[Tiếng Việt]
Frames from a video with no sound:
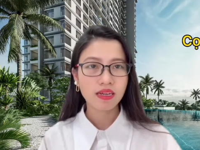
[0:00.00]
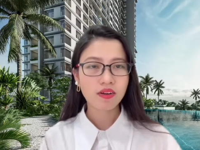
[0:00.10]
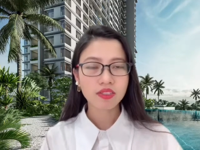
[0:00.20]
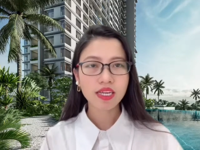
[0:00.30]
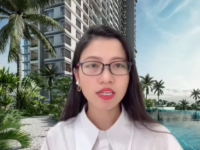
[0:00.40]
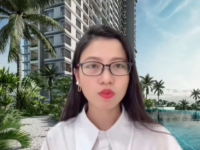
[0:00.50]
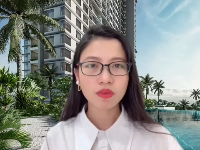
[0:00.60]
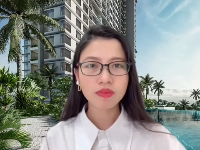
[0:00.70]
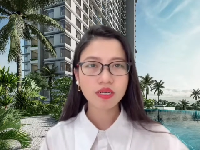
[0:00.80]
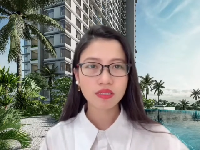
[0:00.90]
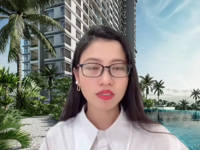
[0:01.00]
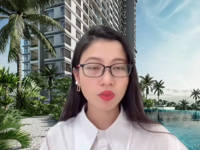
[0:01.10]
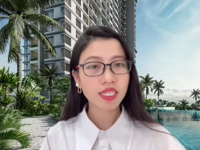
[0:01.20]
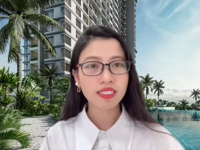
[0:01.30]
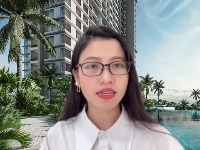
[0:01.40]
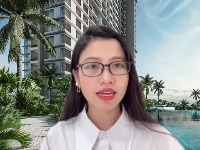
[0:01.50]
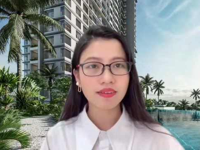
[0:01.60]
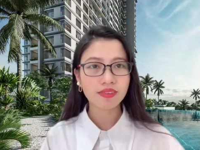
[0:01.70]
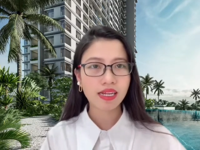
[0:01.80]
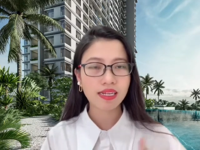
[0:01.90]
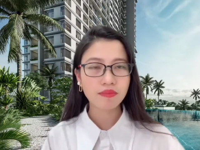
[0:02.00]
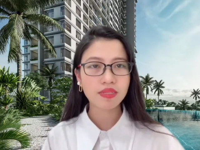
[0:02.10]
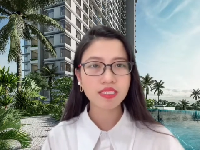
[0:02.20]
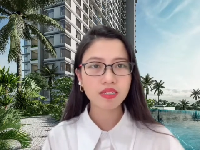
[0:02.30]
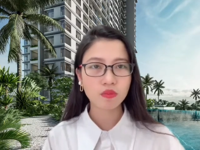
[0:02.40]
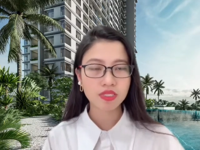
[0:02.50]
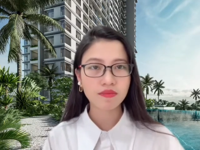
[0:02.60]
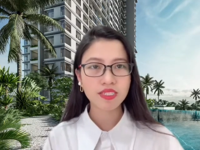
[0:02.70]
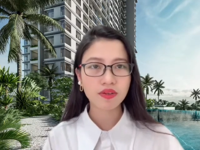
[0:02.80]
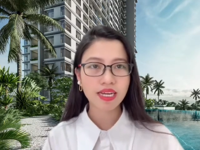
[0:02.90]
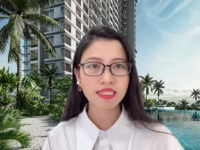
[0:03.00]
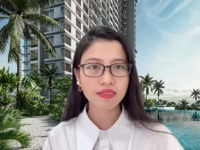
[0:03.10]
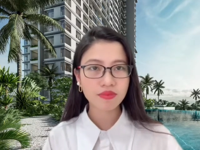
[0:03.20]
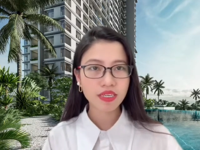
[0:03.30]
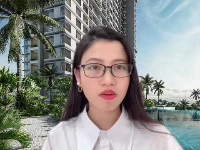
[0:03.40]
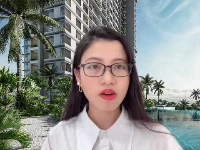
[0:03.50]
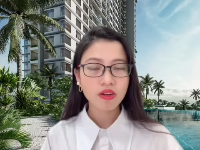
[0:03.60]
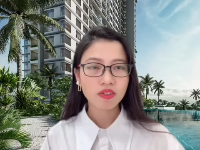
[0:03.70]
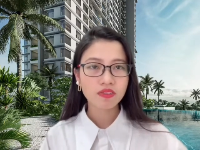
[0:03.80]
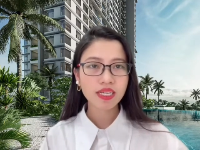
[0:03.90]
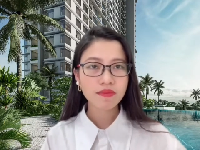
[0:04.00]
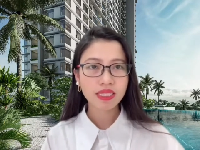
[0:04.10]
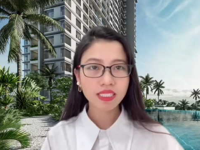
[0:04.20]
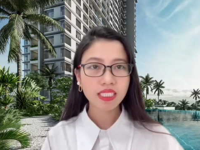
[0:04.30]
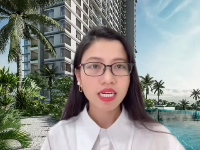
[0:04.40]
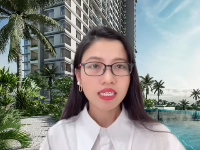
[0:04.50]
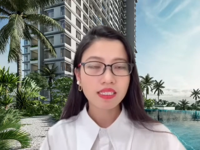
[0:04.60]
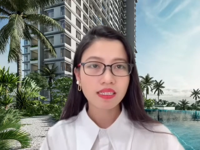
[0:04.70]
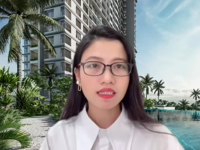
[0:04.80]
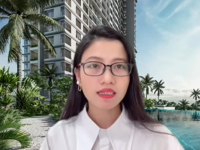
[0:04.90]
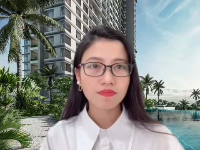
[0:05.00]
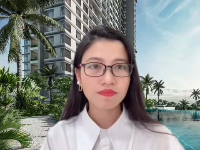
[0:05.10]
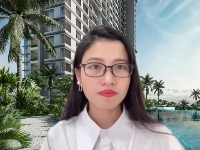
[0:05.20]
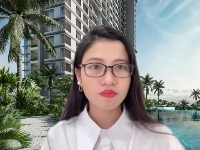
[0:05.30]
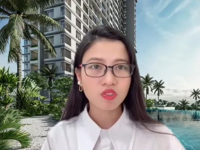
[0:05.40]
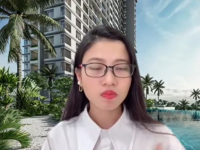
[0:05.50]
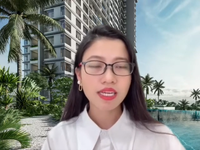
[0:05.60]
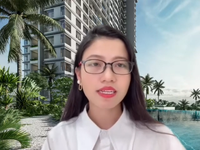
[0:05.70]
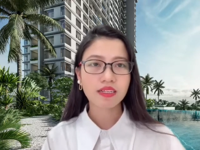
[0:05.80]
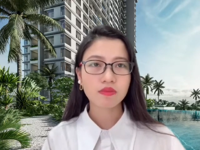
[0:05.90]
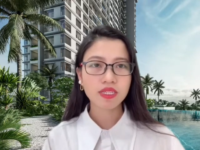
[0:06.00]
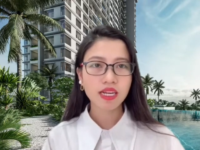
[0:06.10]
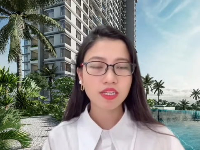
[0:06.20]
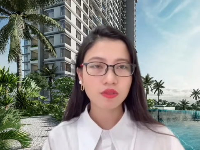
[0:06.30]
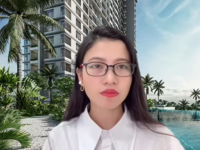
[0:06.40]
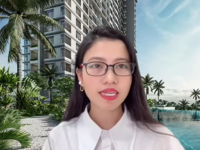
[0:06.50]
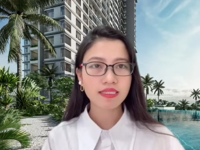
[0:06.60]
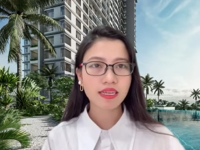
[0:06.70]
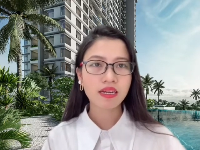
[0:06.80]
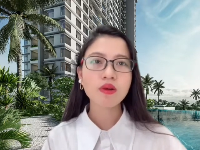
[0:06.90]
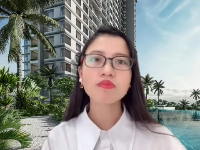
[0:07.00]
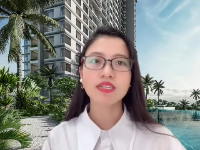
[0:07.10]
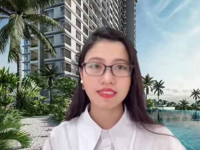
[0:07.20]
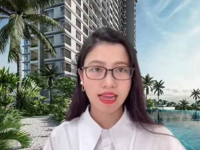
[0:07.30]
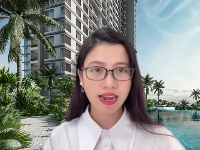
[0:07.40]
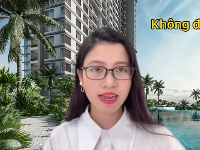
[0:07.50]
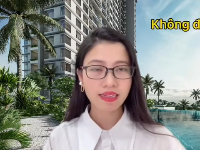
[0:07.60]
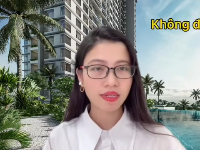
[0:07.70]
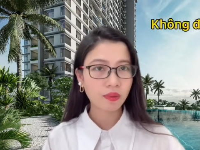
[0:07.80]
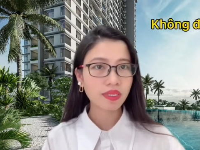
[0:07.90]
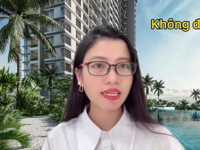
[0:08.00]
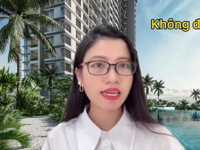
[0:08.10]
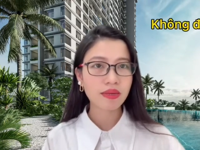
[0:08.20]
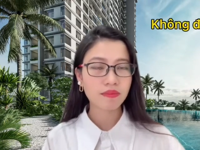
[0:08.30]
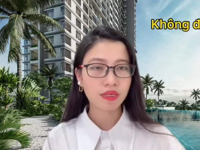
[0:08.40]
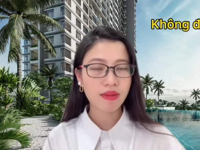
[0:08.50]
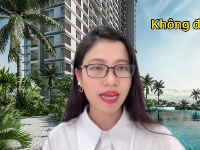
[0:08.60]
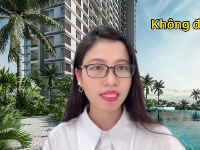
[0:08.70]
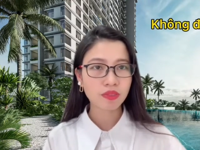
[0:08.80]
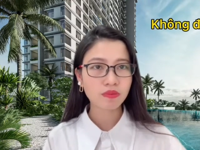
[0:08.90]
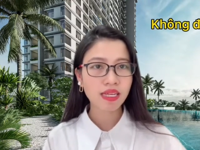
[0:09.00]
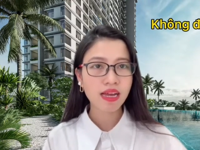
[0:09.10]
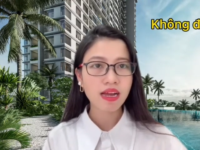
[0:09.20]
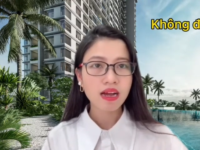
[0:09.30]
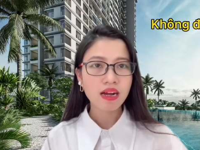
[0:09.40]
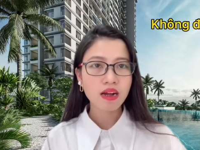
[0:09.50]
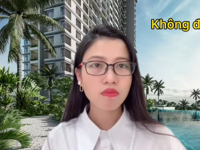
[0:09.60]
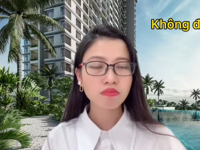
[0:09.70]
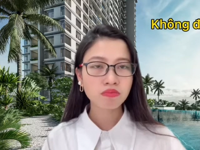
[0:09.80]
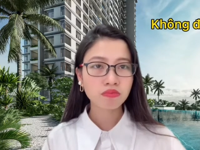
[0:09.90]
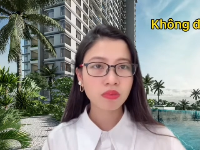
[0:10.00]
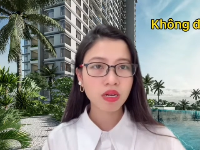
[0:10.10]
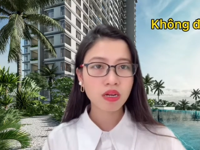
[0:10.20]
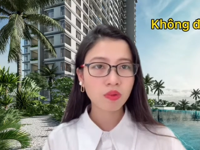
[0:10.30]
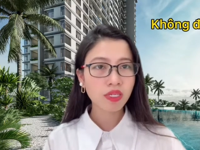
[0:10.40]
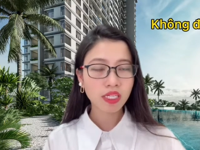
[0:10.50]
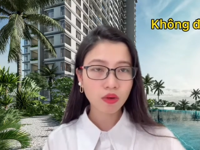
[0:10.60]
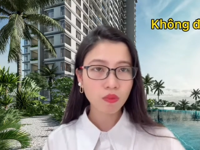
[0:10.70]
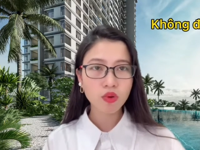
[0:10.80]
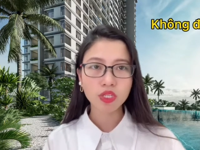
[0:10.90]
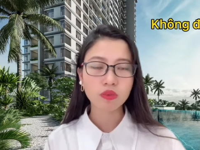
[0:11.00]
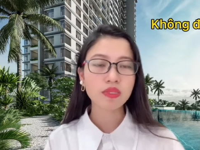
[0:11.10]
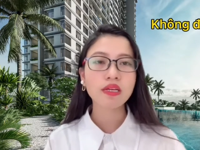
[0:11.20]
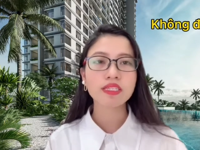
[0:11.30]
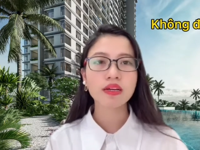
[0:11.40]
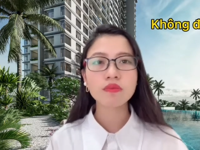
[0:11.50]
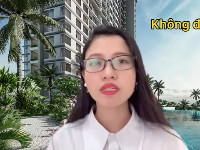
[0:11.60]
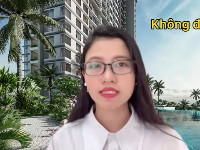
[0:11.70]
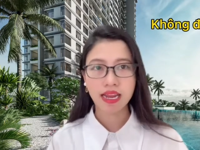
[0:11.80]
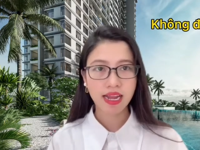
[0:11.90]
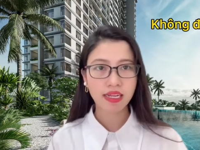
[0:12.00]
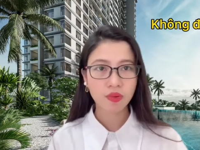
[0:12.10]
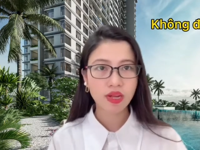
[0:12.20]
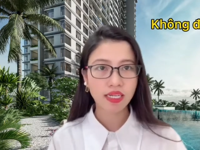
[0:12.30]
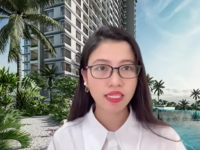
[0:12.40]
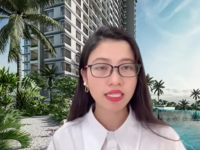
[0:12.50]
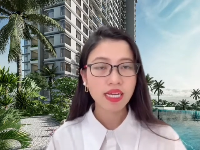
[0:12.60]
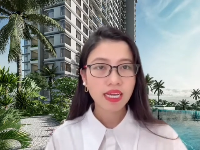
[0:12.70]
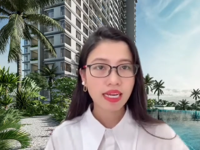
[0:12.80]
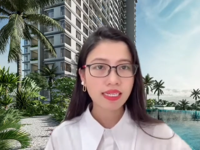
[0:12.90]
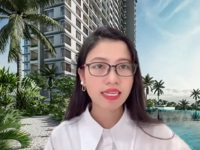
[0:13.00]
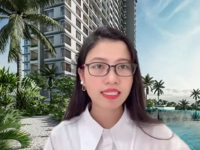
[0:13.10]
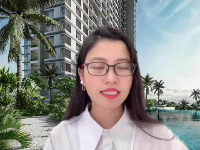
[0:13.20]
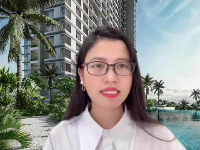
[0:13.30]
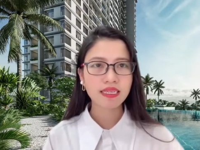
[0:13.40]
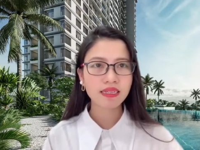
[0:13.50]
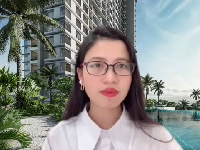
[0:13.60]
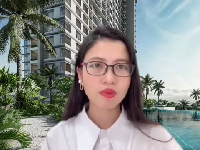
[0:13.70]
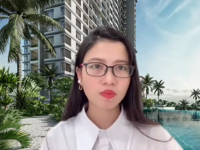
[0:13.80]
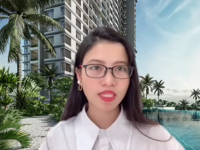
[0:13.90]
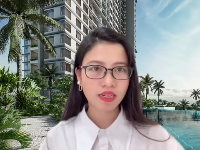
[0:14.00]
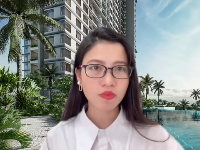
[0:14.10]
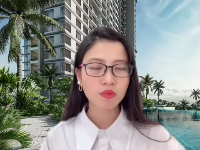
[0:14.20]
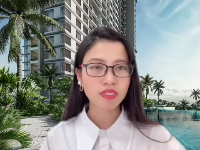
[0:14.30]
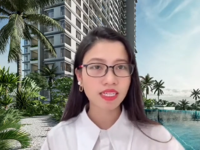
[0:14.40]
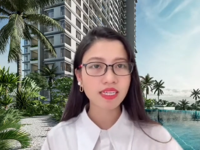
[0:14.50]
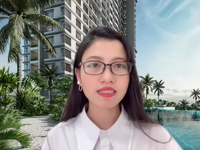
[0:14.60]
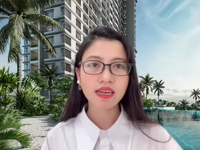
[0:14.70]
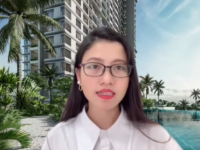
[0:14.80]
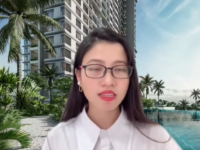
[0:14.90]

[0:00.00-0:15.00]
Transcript: có thể là tùy mức quy định đó, vì là 50 triệu, 100 triệu hay 200 triệu đối với các biệt thự. Thì chúng ta đặt cọc chết là chúng ta sẽ không được trả lại, nếu cái ngày mở bán chúng ta không quyết định không mua thì chúng ta sẽ không được trả lại cái khoản đấy. Cái này thì sẽ trên hợp đồng đặt cọc cũng sẽ ghi rất là